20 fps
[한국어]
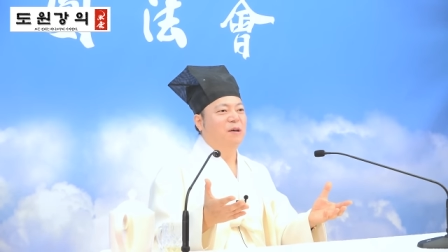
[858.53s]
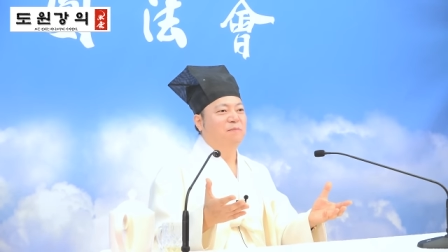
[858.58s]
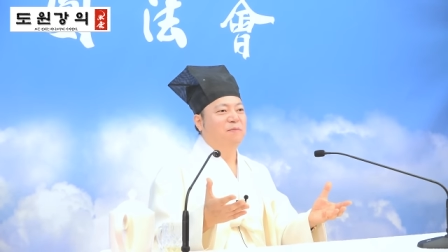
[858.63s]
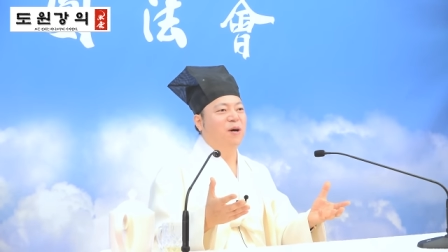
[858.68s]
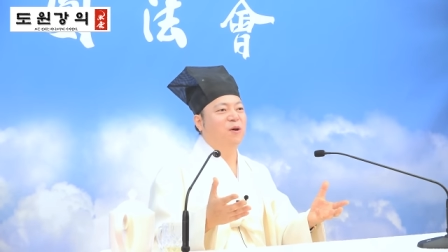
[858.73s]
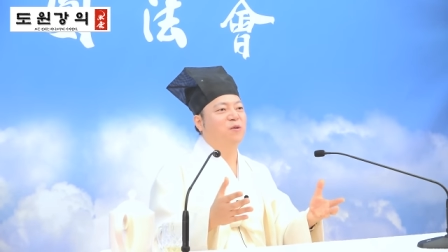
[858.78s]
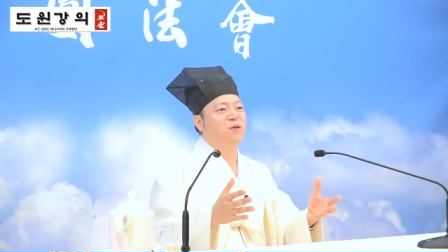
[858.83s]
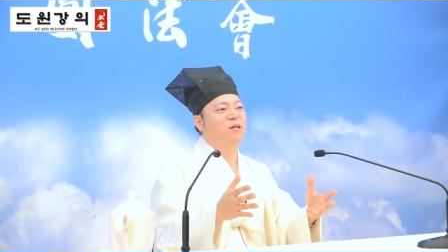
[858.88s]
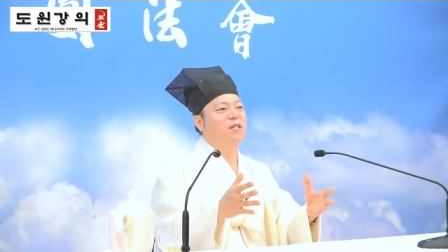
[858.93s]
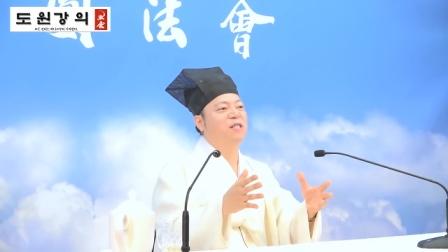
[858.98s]

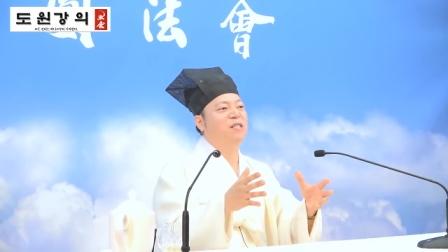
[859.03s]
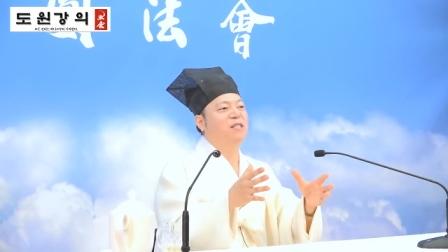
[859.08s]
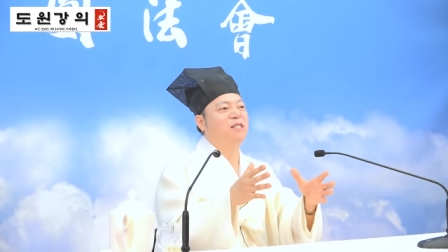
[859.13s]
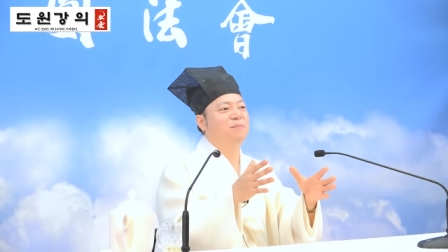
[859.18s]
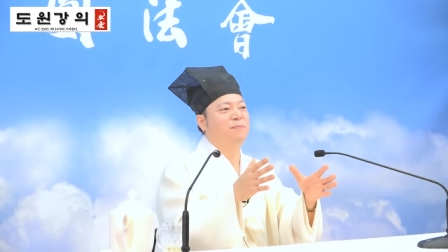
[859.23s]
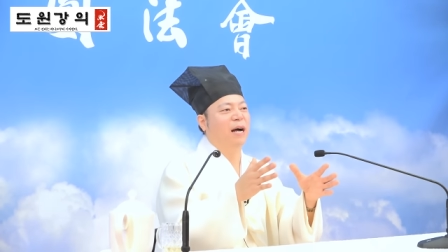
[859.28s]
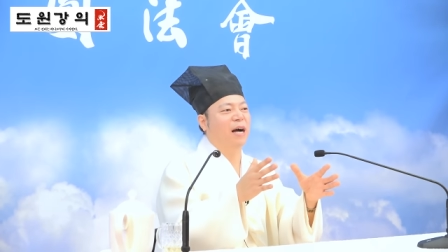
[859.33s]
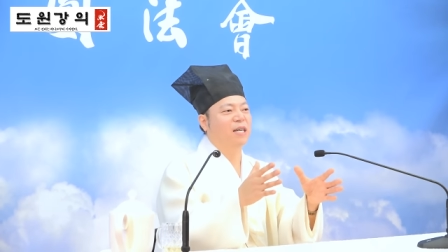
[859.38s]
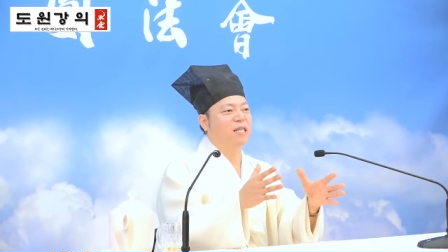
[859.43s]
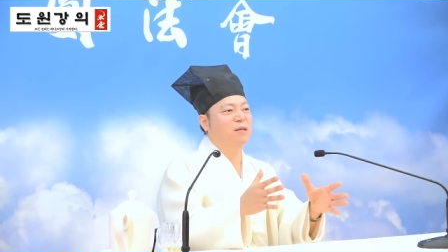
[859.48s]
바로
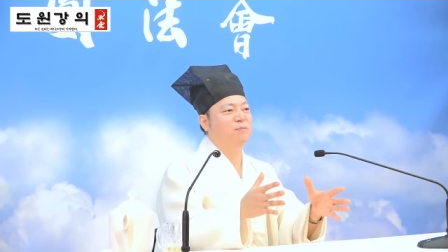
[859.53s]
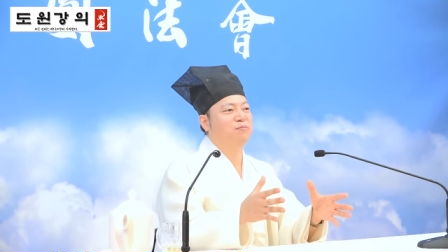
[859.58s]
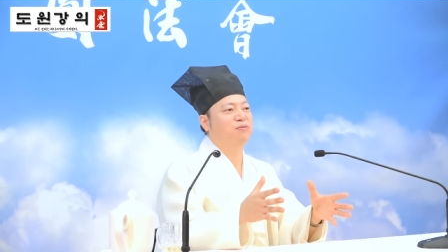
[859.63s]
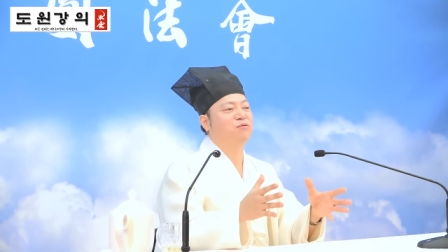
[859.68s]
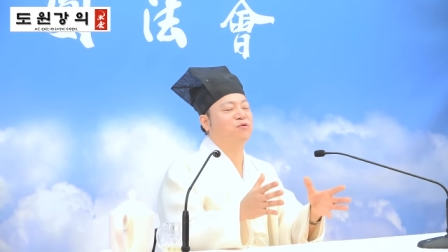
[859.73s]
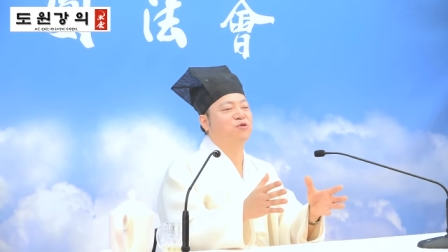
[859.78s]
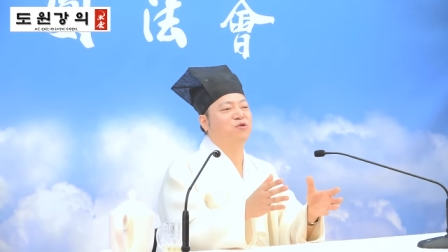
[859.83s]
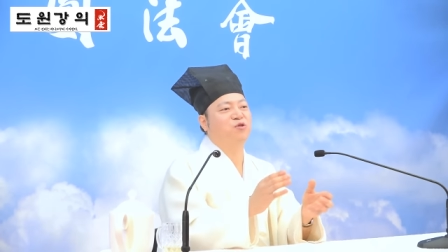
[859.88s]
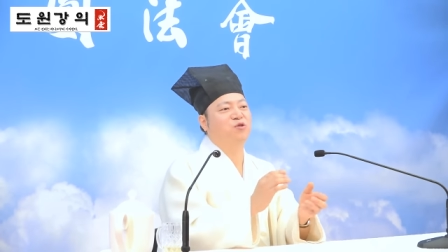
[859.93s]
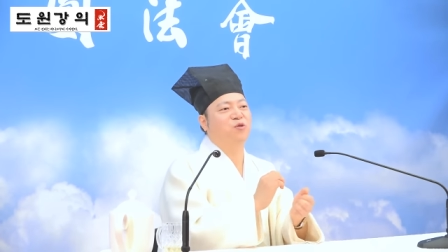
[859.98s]
그 방이
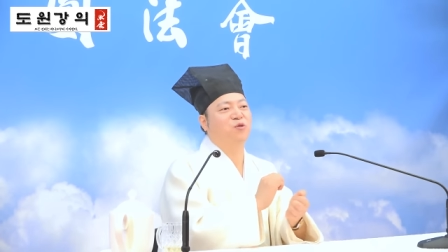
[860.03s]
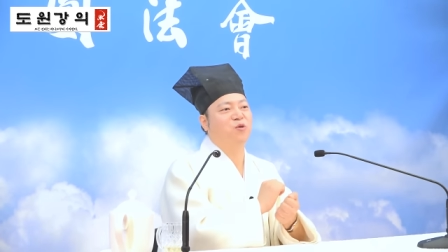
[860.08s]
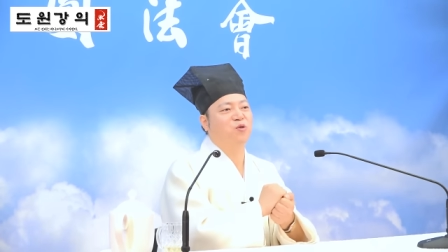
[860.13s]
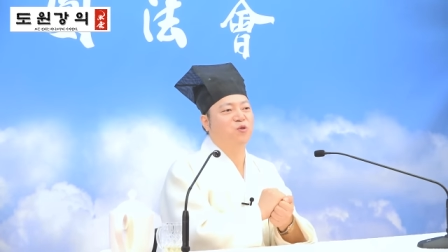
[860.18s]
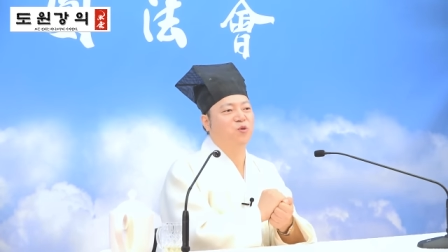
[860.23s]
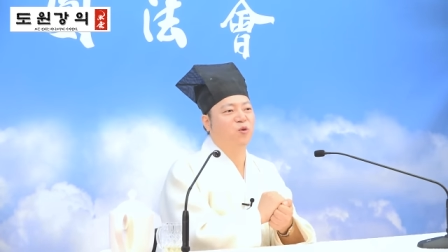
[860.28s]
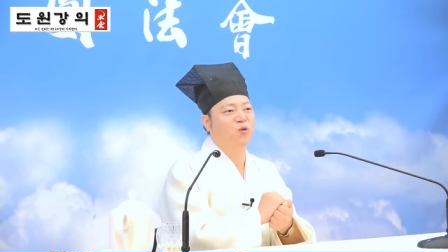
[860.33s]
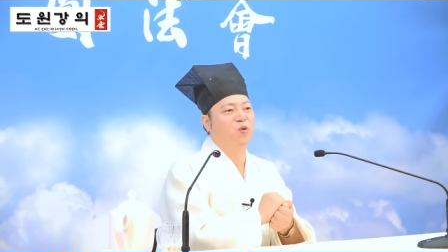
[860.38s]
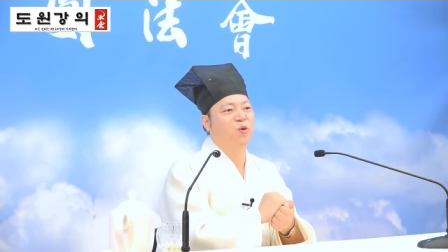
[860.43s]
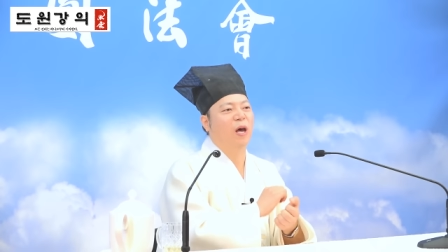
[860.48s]

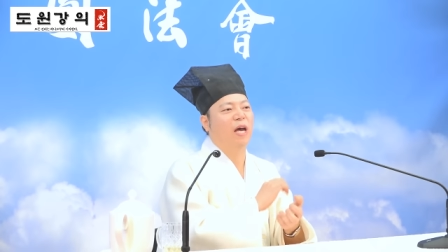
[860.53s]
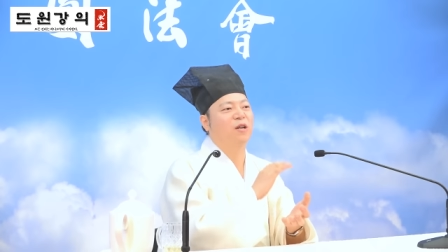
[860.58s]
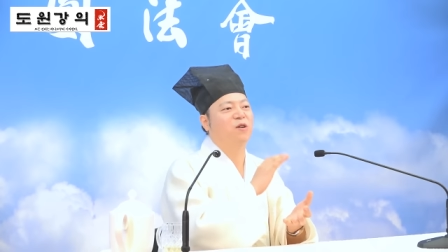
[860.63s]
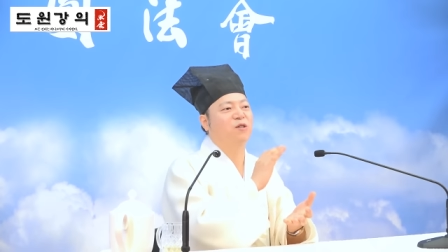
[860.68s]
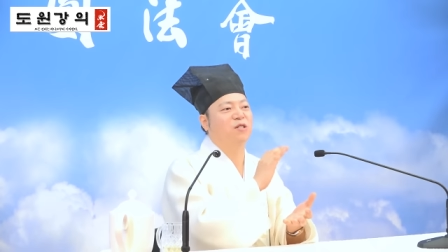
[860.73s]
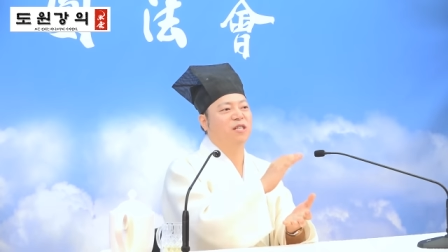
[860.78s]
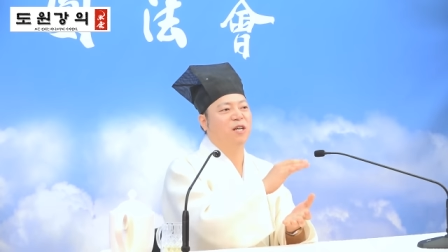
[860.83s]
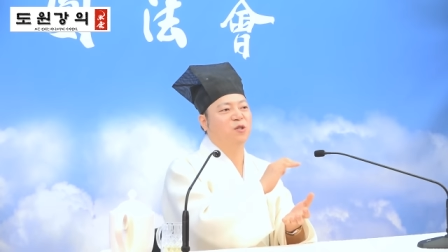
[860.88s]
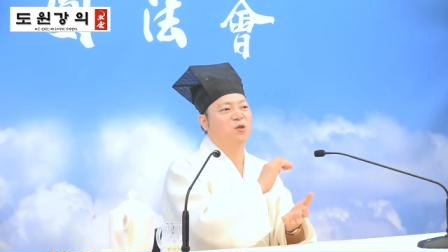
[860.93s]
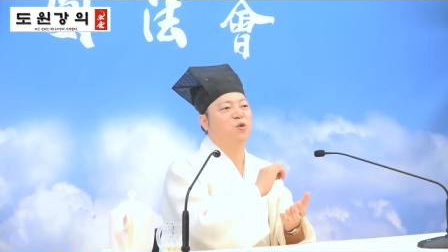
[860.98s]
풍수적으로 좋고
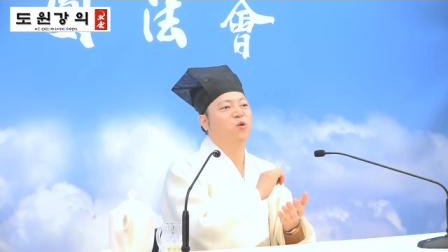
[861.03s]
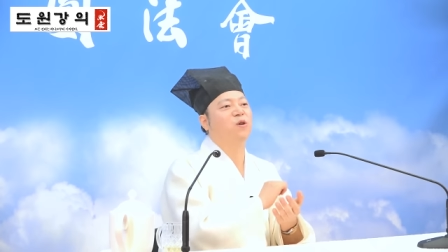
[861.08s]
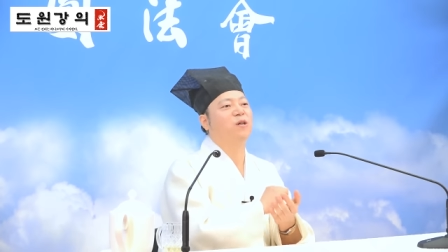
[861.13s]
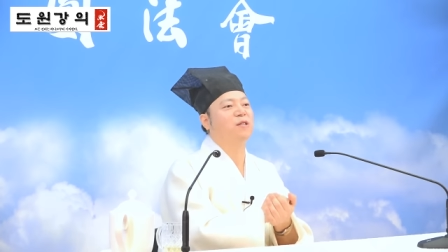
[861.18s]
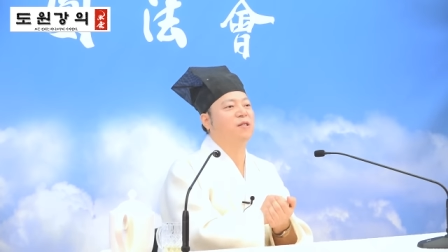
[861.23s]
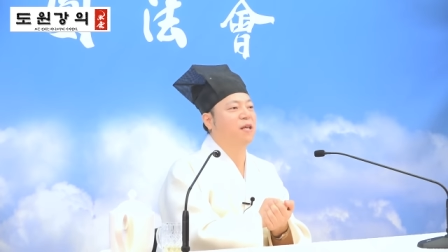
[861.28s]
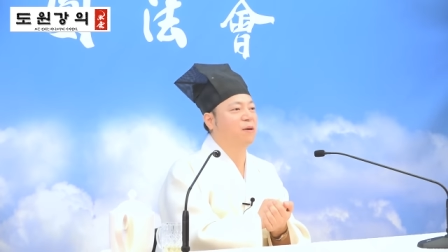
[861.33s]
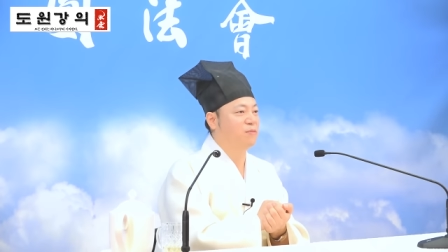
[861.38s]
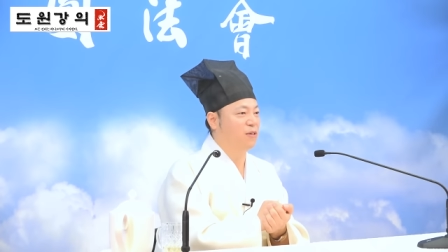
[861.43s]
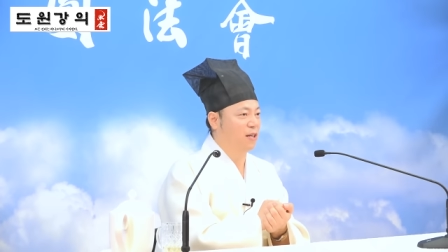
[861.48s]
에너지가
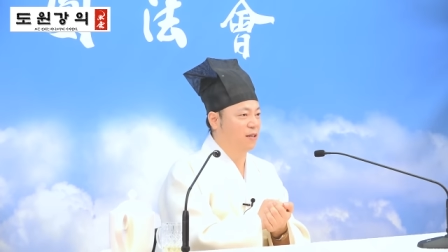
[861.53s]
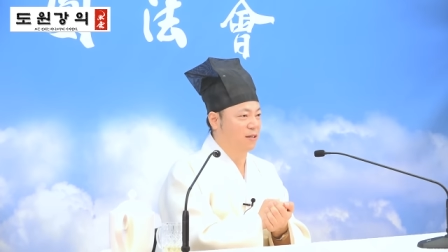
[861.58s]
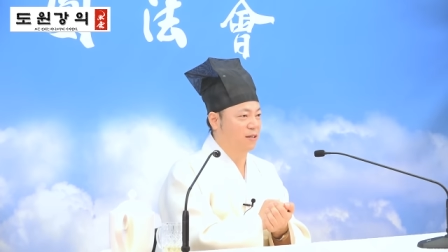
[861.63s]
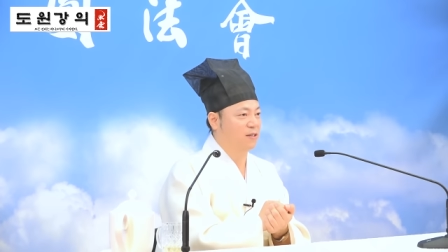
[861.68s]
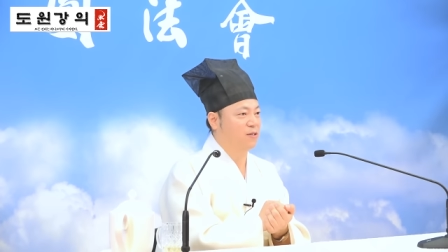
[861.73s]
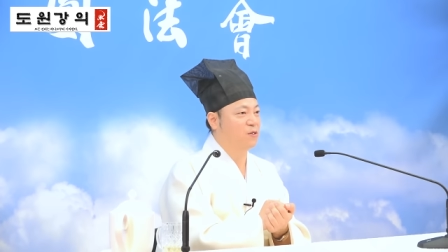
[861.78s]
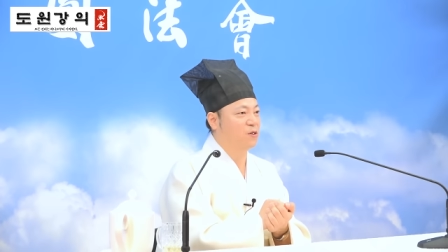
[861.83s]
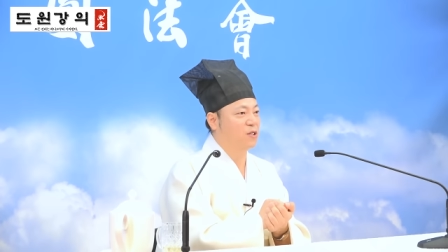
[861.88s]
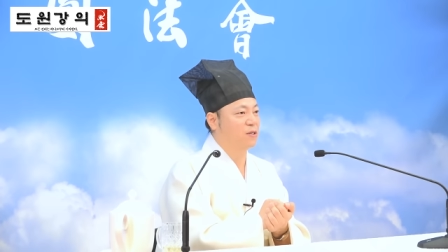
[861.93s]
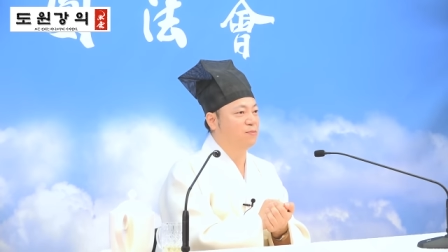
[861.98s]
좋기 때문에
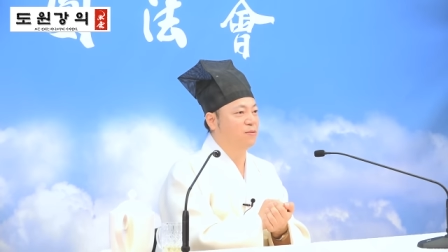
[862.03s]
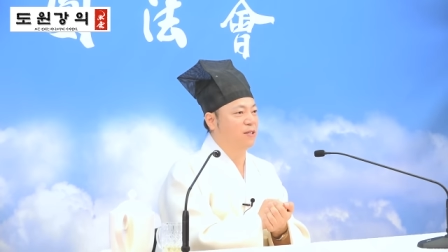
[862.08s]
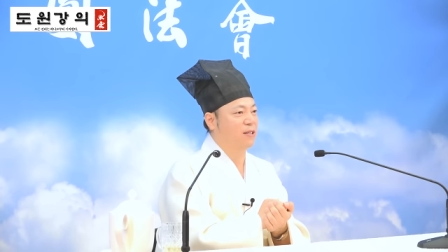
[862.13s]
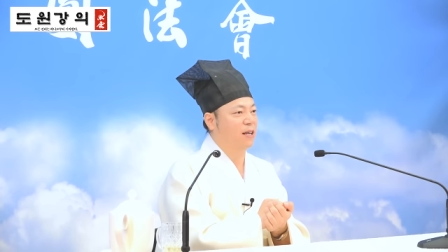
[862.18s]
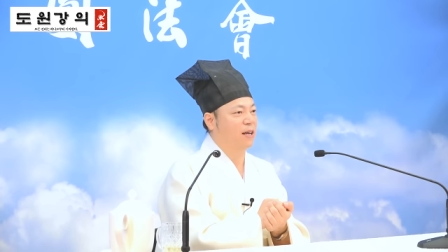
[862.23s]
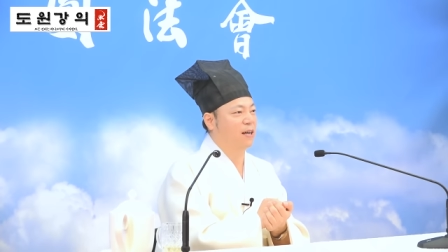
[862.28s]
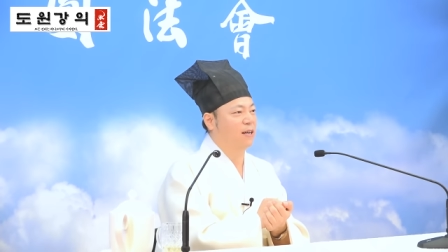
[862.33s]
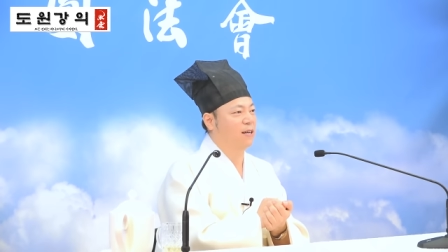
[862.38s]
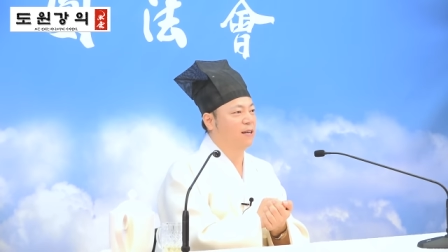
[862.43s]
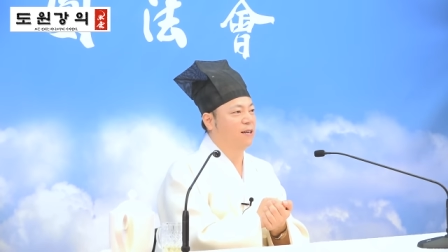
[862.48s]
그런
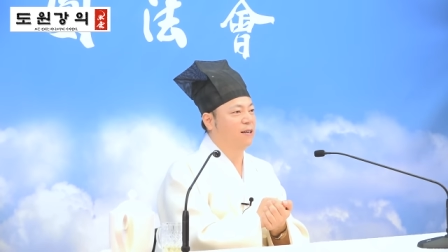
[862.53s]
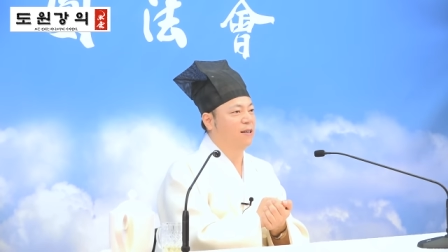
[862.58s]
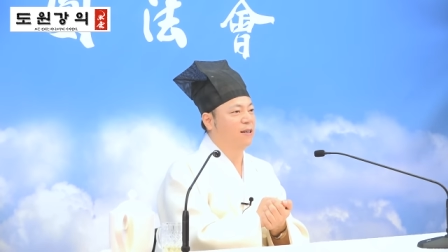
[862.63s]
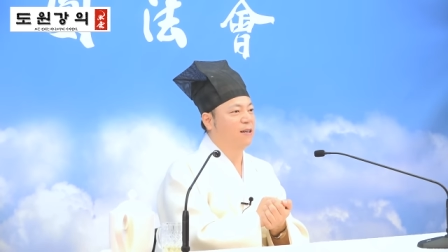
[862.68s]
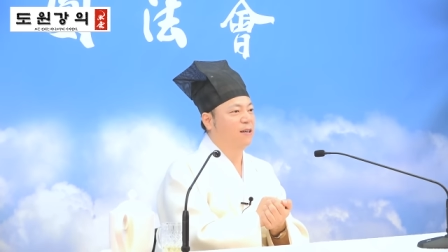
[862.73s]
것입니다.